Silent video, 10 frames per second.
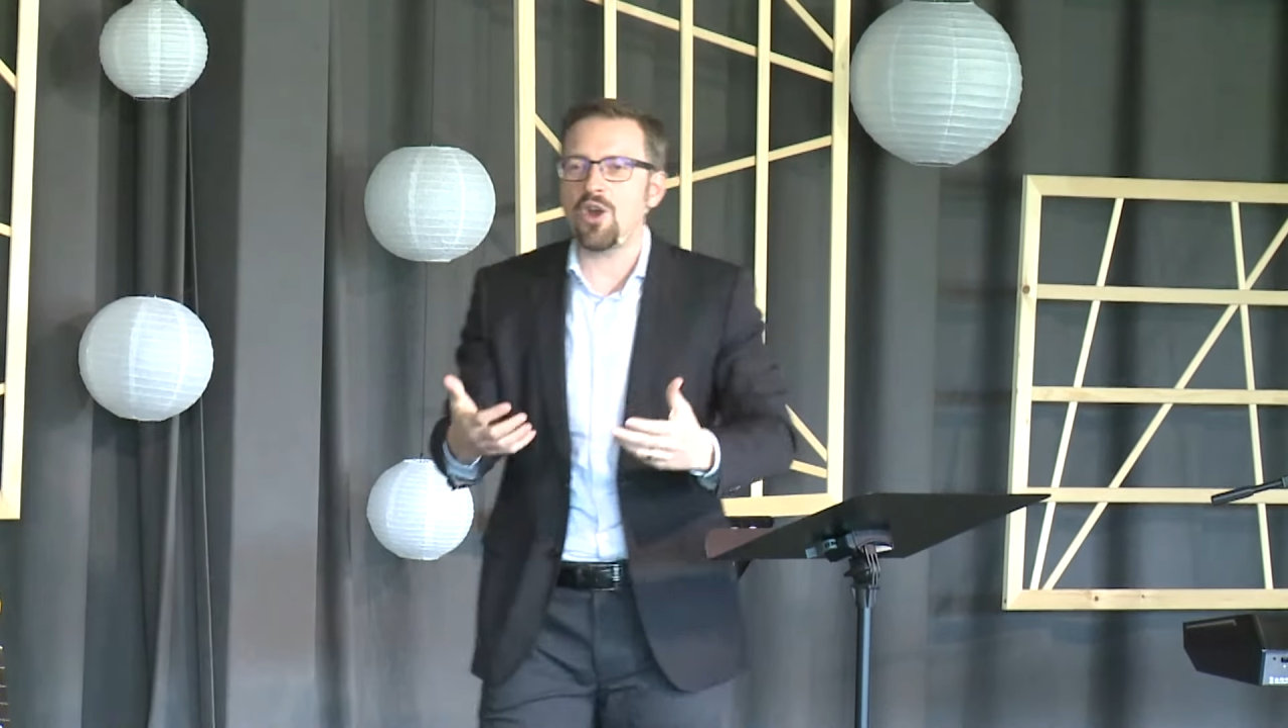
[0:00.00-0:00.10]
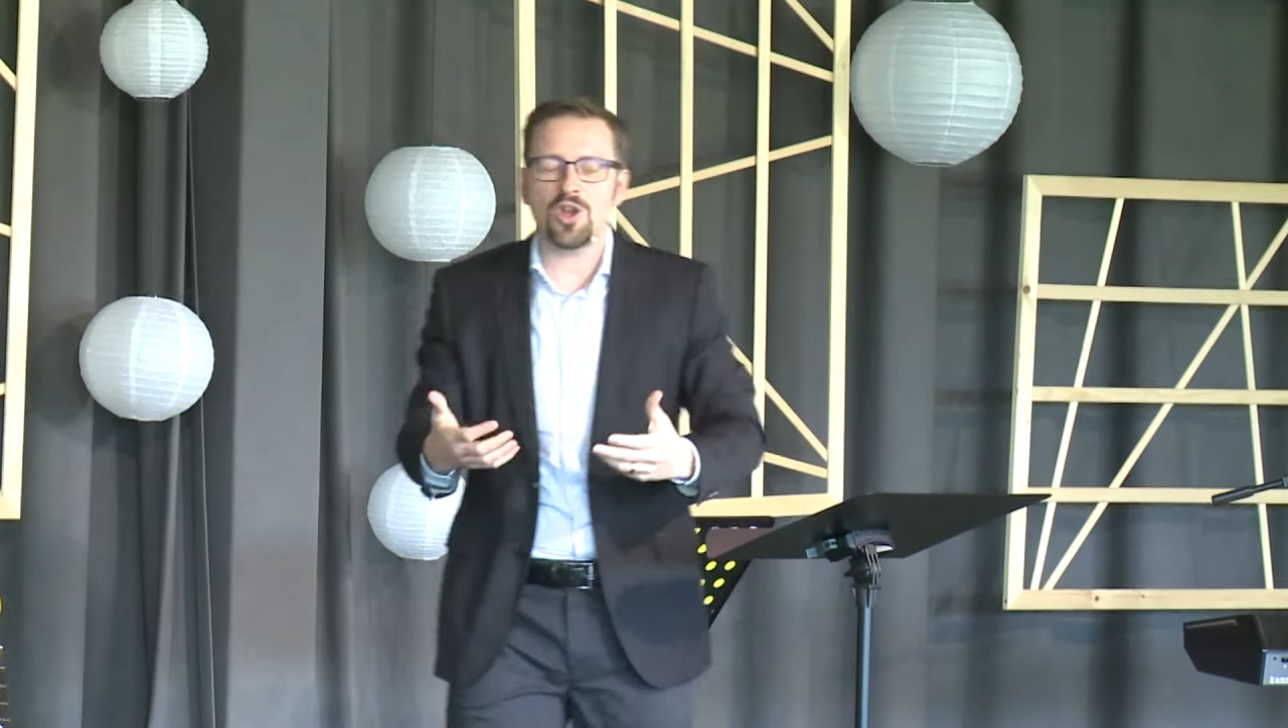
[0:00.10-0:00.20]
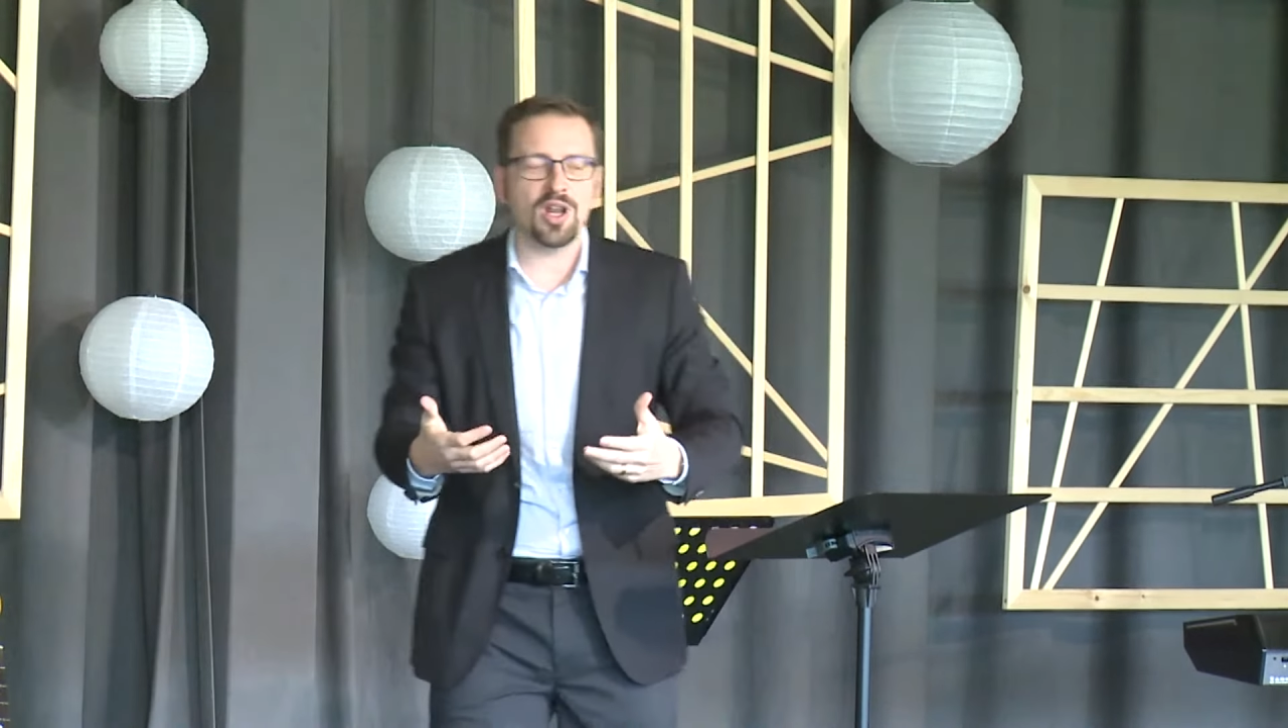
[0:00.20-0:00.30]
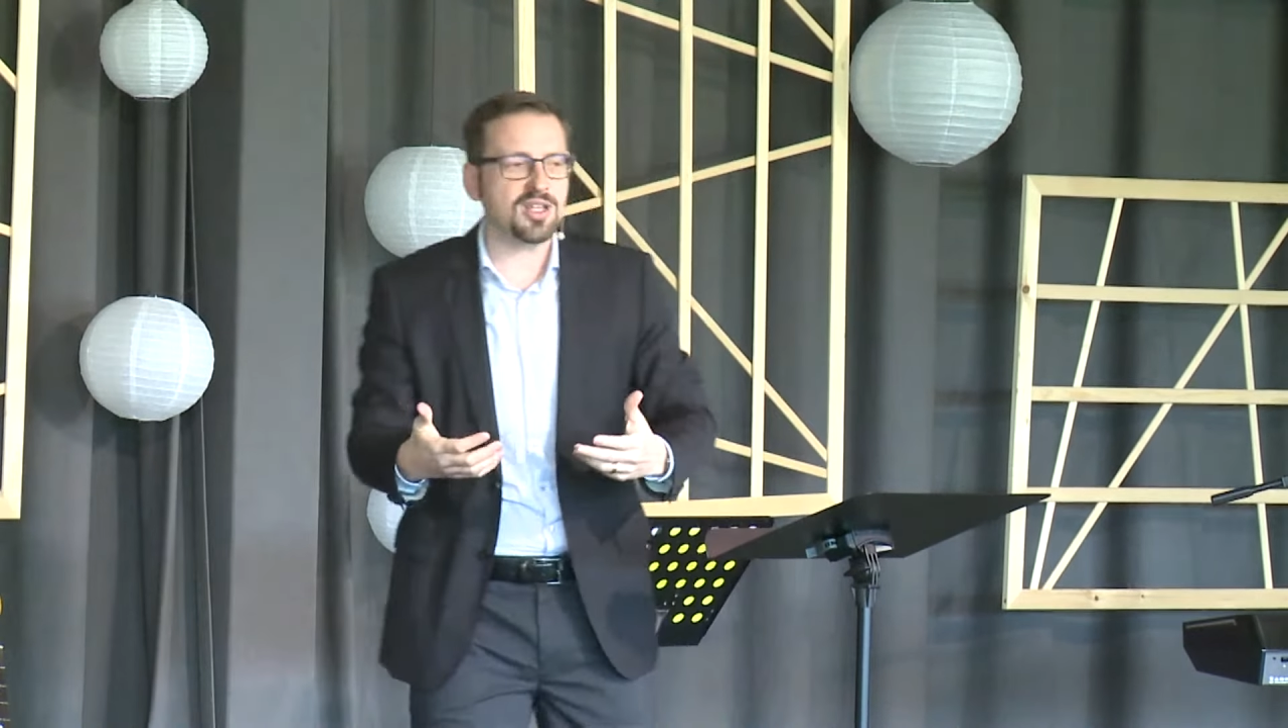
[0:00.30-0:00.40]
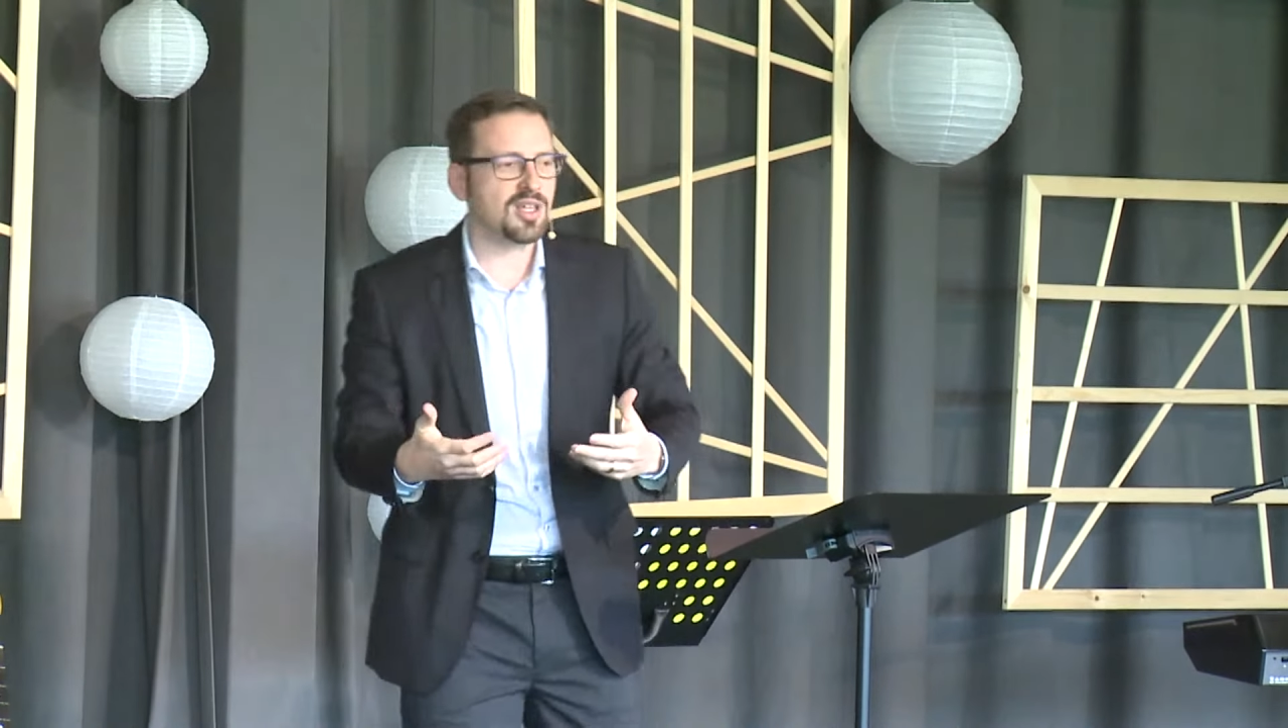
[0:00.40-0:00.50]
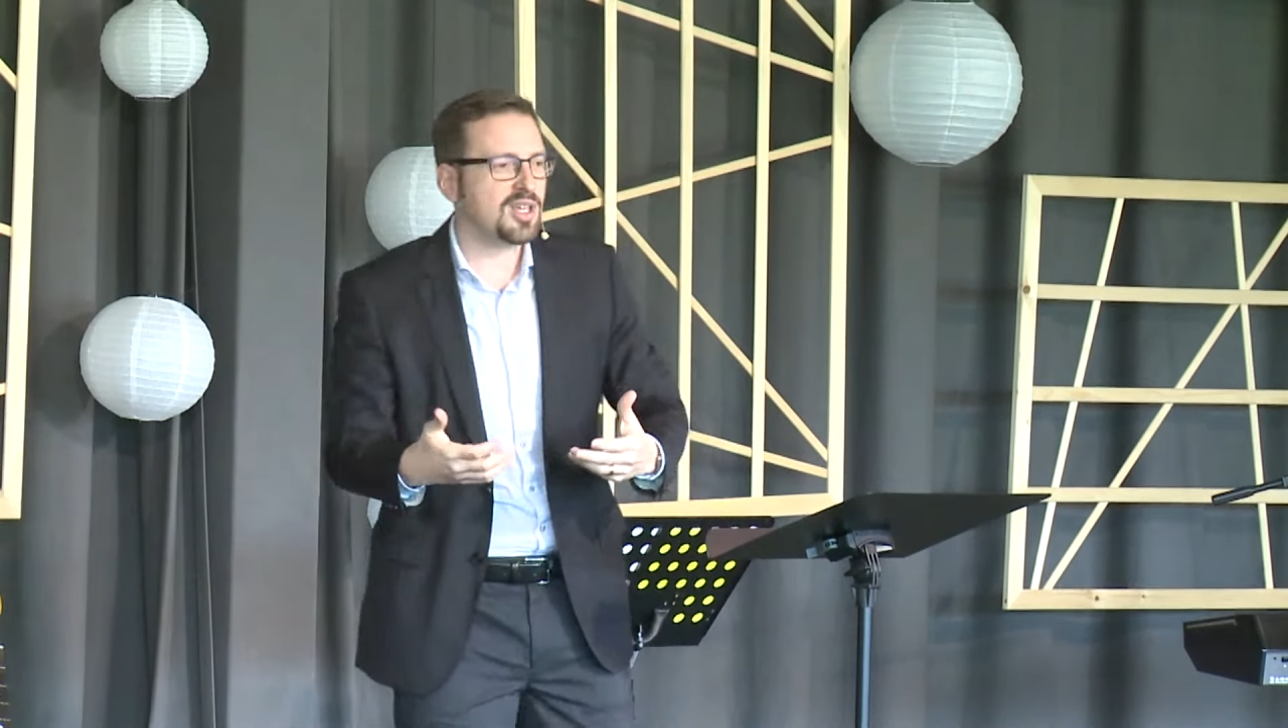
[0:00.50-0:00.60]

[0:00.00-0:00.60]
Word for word: eure